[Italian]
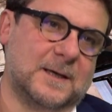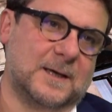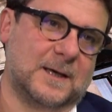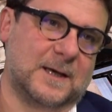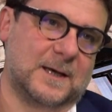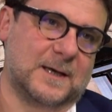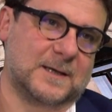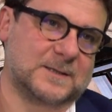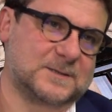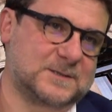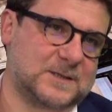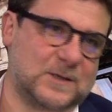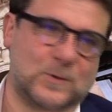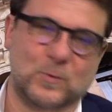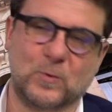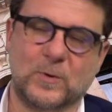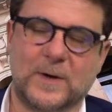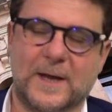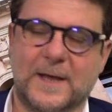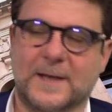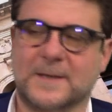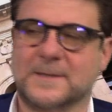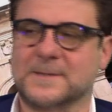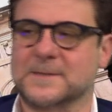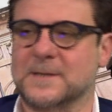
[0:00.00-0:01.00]
eh,
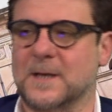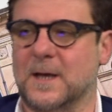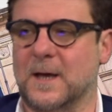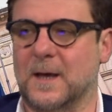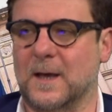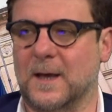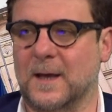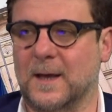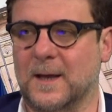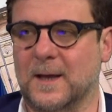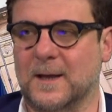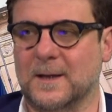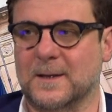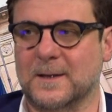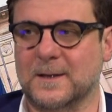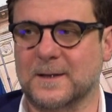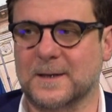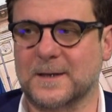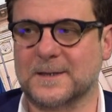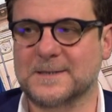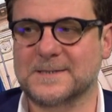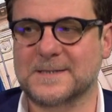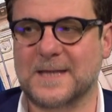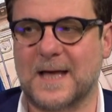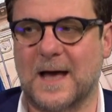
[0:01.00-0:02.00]
sicurezza e di
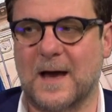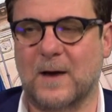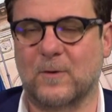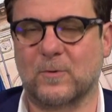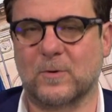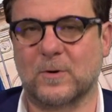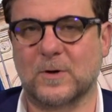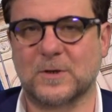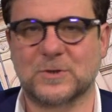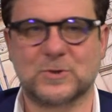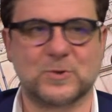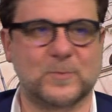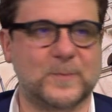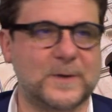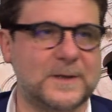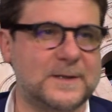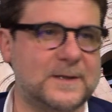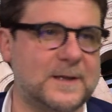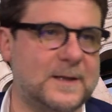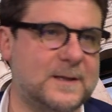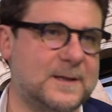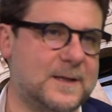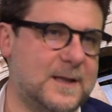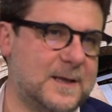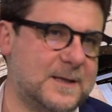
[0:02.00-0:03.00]
restauro, la
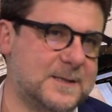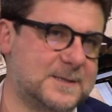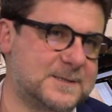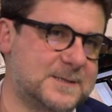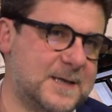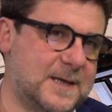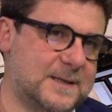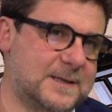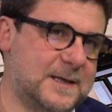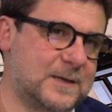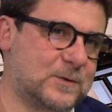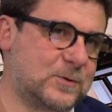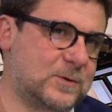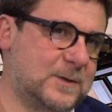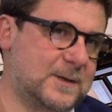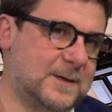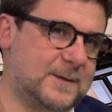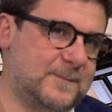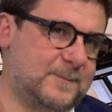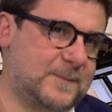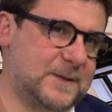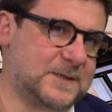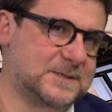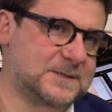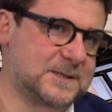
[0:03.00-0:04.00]
soprintendenza ha dato
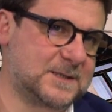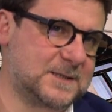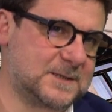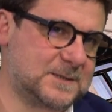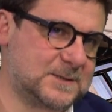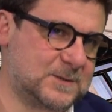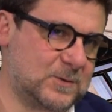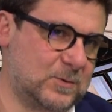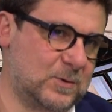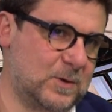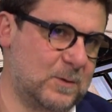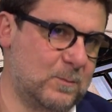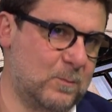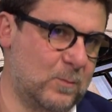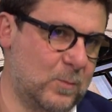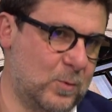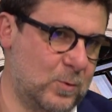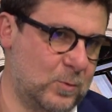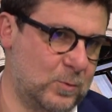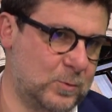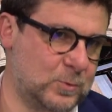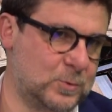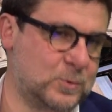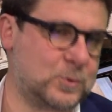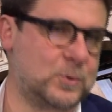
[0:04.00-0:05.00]
delle prescrizioni
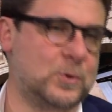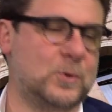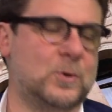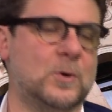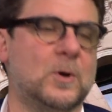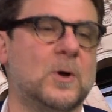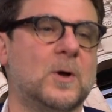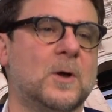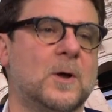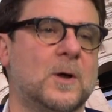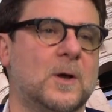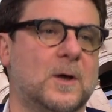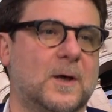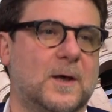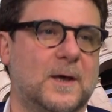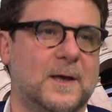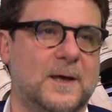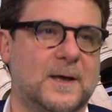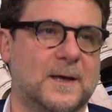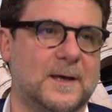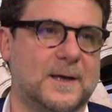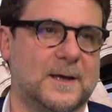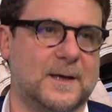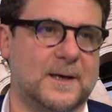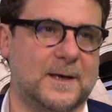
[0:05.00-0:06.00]
molto
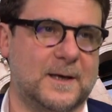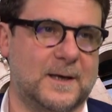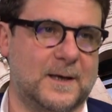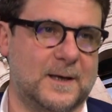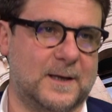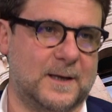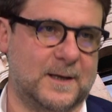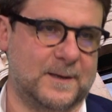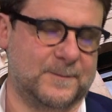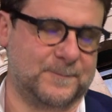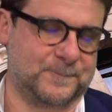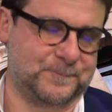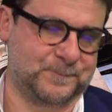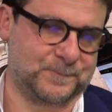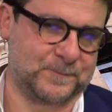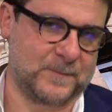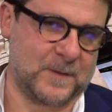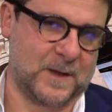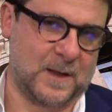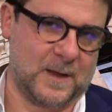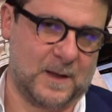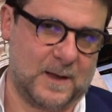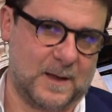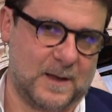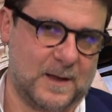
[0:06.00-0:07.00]
eh,
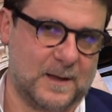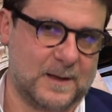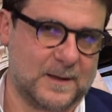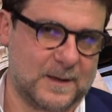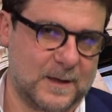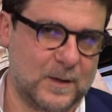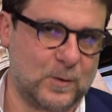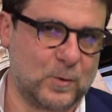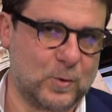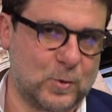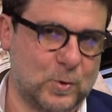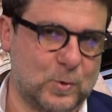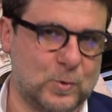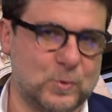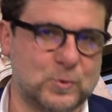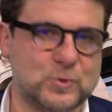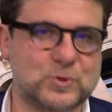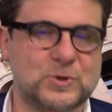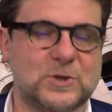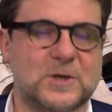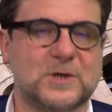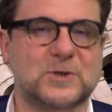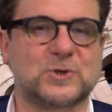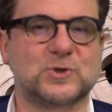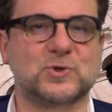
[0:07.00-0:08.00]
eh,
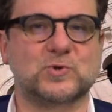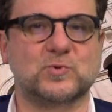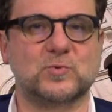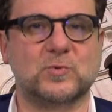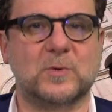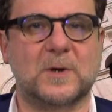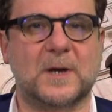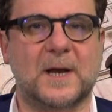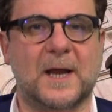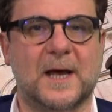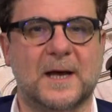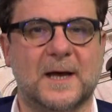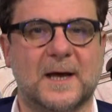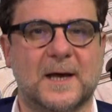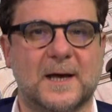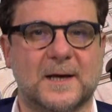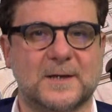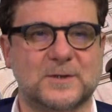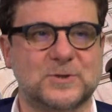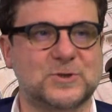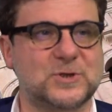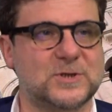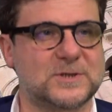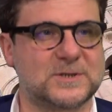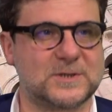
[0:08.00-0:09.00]
rigorose sulla
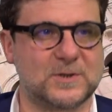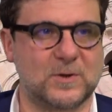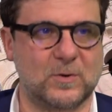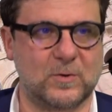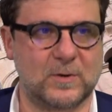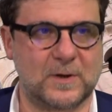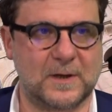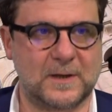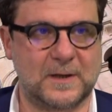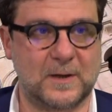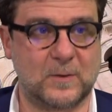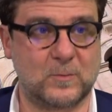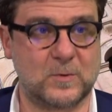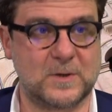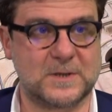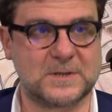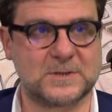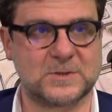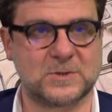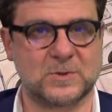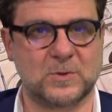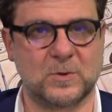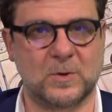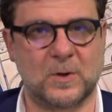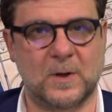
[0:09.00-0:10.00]
gestione di
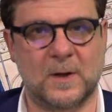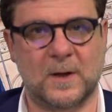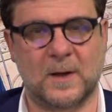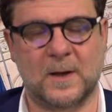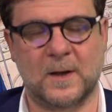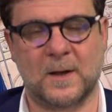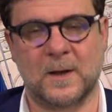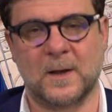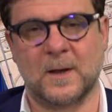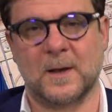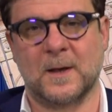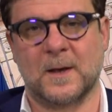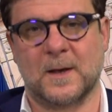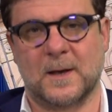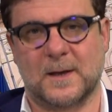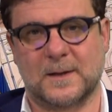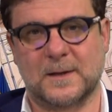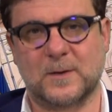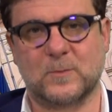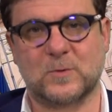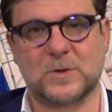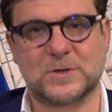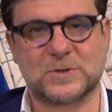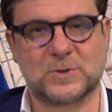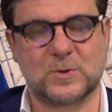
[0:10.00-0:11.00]
questo, uh,
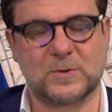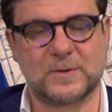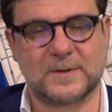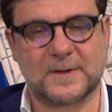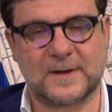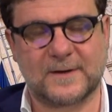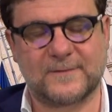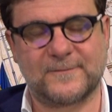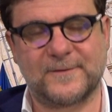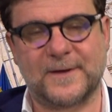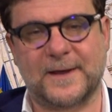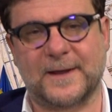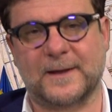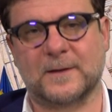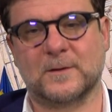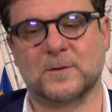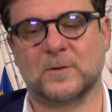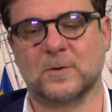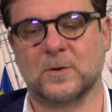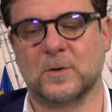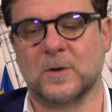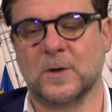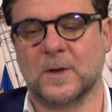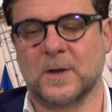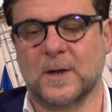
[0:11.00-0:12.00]
di questo
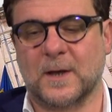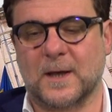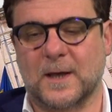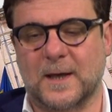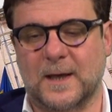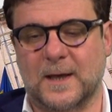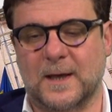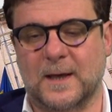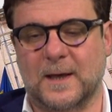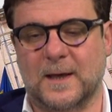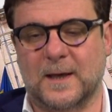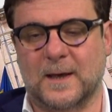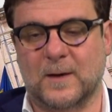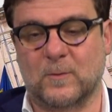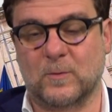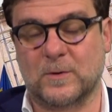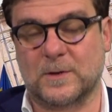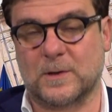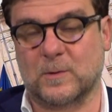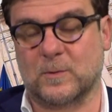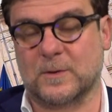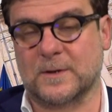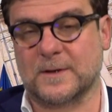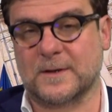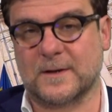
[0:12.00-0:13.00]
intervento e
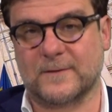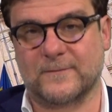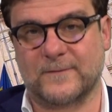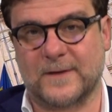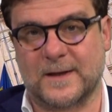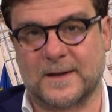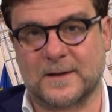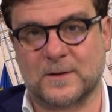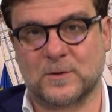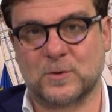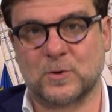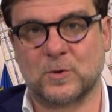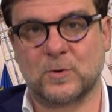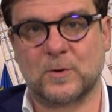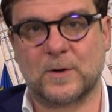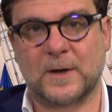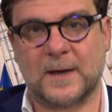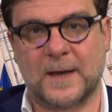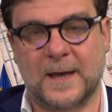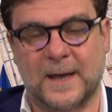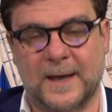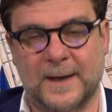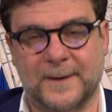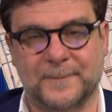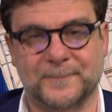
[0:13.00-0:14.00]
quindi è un intervento
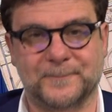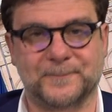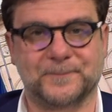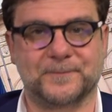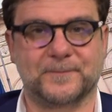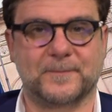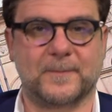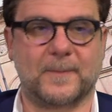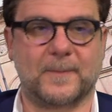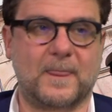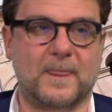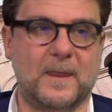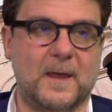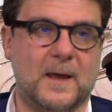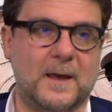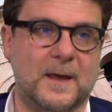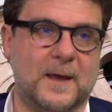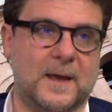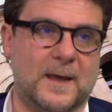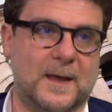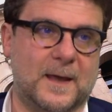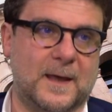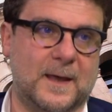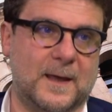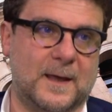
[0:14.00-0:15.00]
che
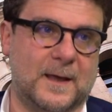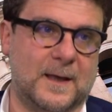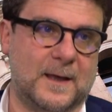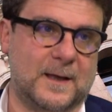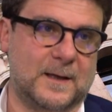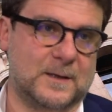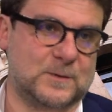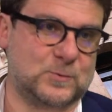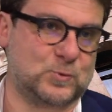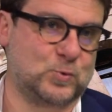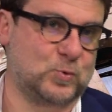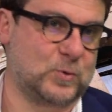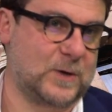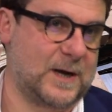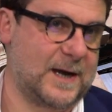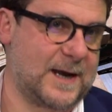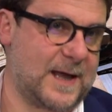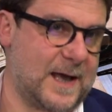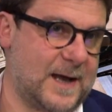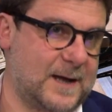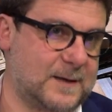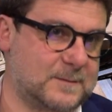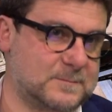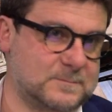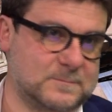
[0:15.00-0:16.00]
eh,
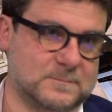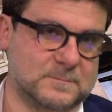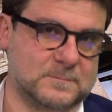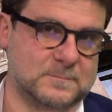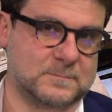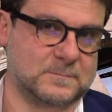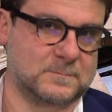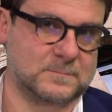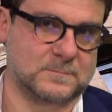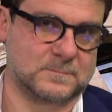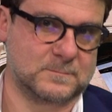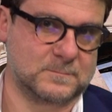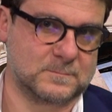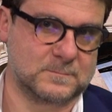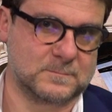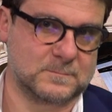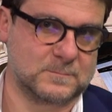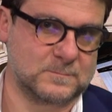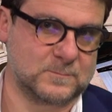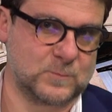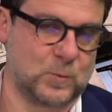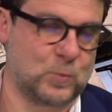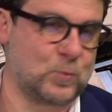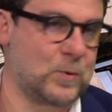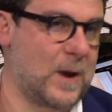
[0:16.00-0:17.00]
durerà
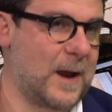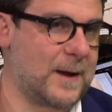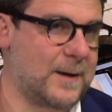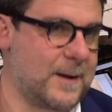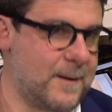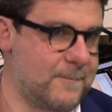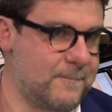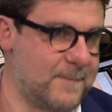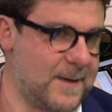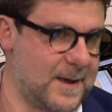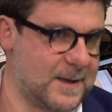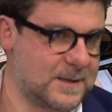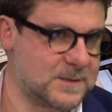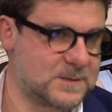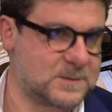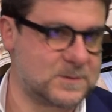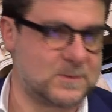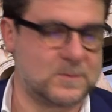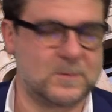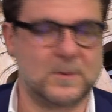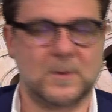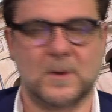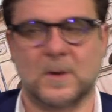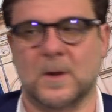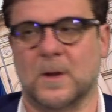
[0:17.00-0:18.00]
um, un anno e
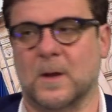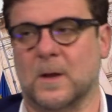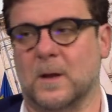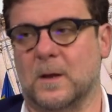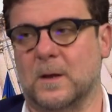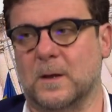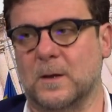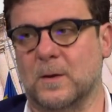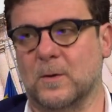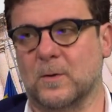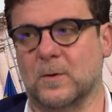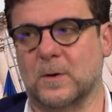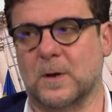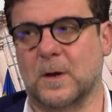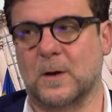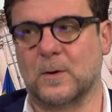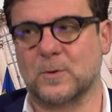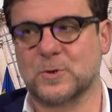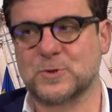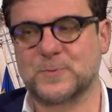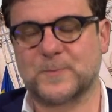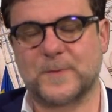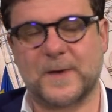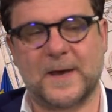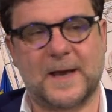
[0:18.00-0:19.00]
mezzo. Io
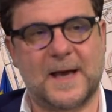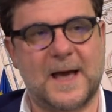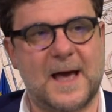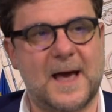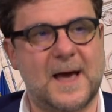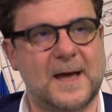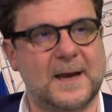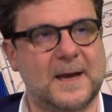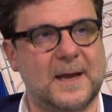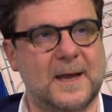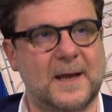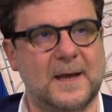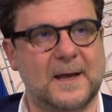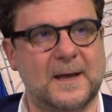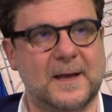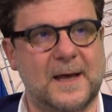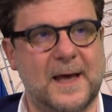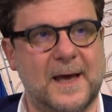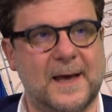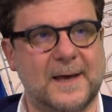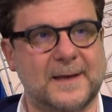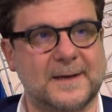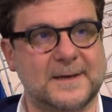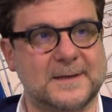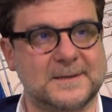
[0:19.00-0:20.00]
nello spiegare
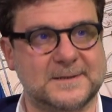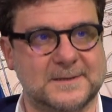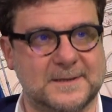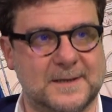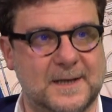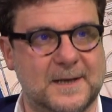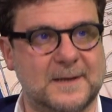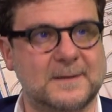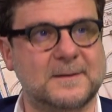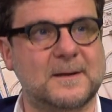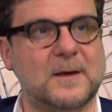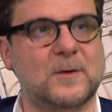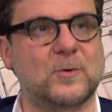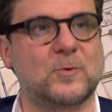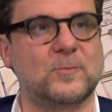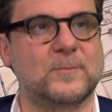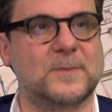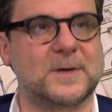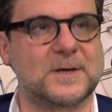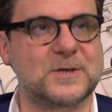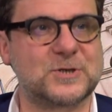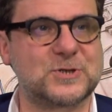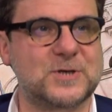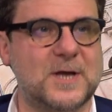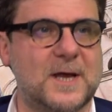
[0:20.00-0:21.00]
ai residenti e ai
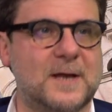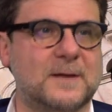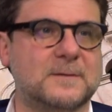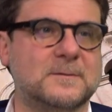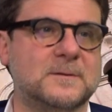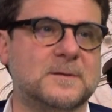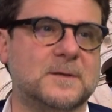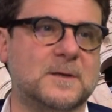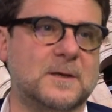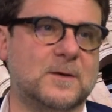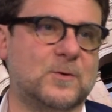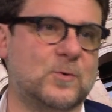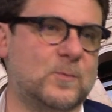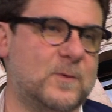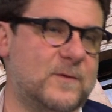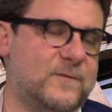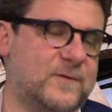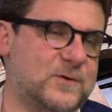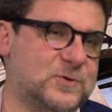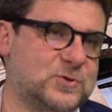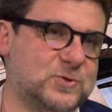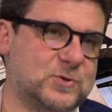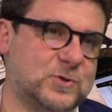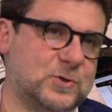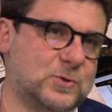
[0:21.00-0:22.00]
commercianti, come
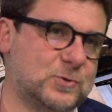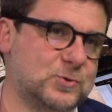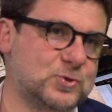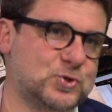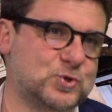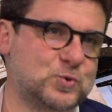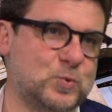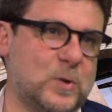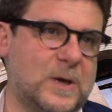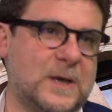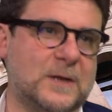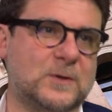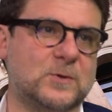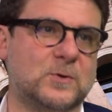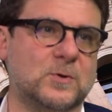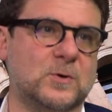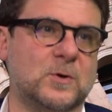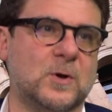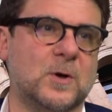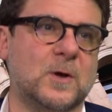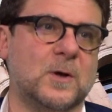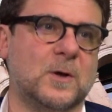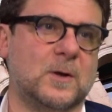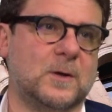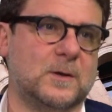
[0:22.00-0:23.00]
faccio di consueto
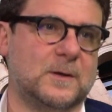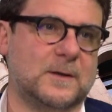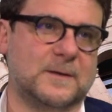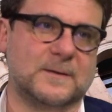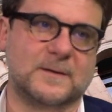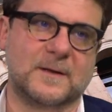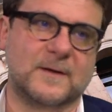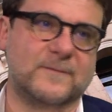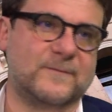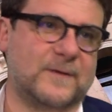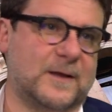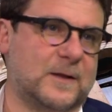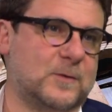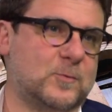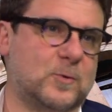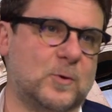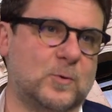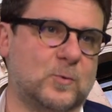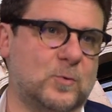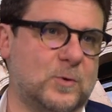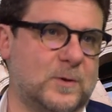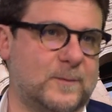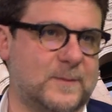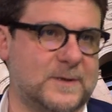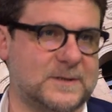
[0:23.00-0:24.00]
l'intervento,
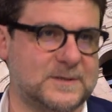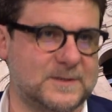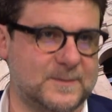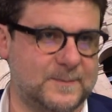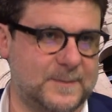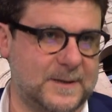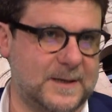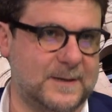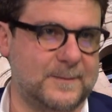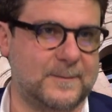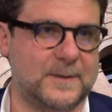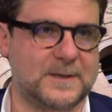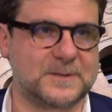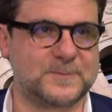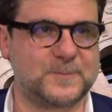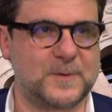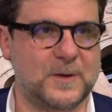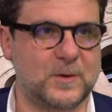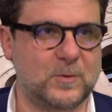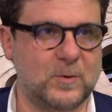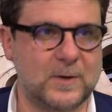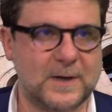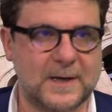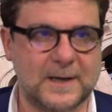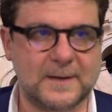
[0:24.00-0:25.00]
alcuni mesi prima
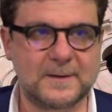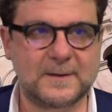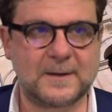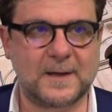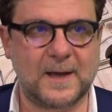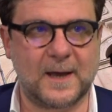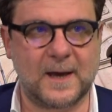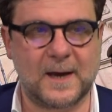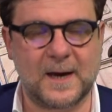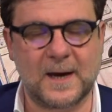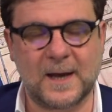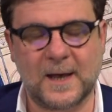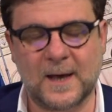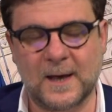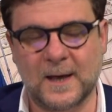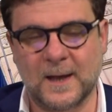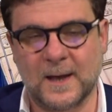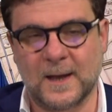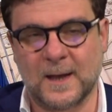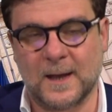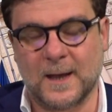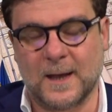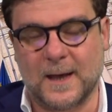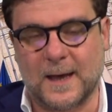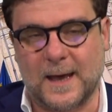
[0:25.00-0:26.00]
spiego il cantiere,
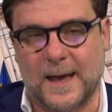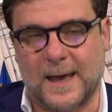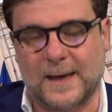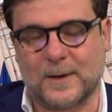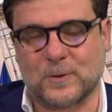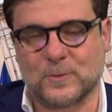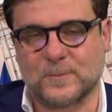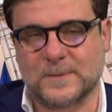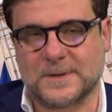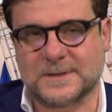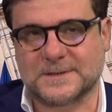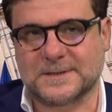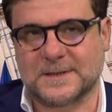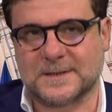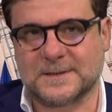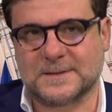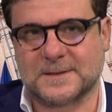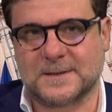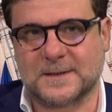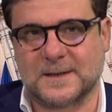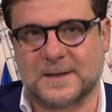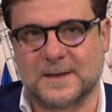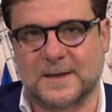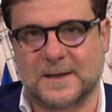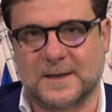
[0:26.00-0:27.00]
e i
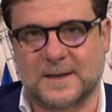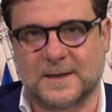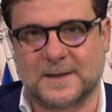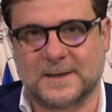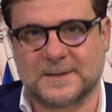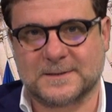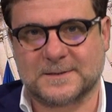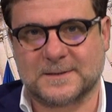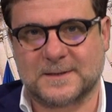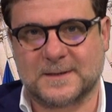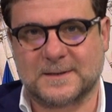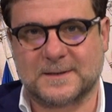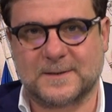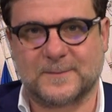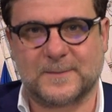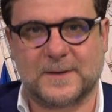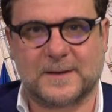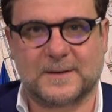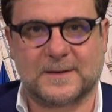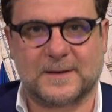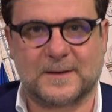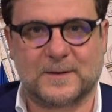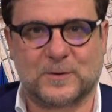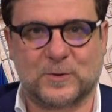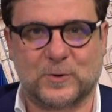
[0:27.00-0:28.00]
commercianti, i residenti mi
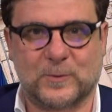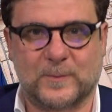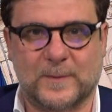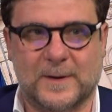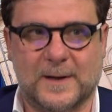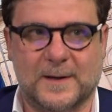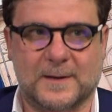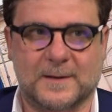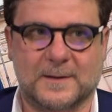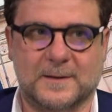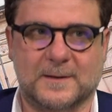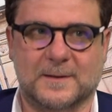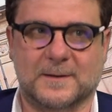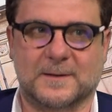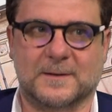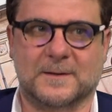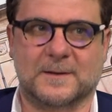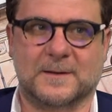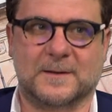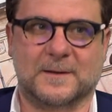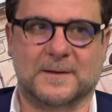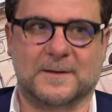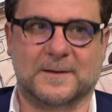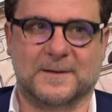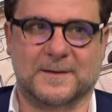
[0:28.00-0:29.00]
hanno detto
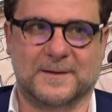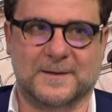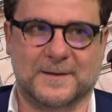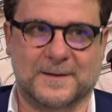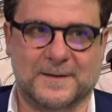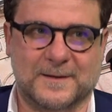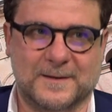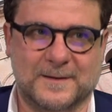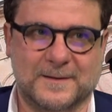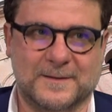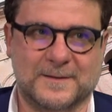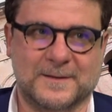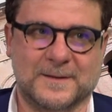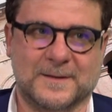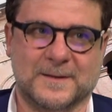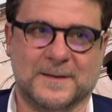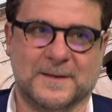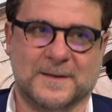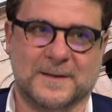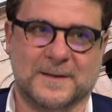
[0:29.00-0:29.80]
ma... Eh,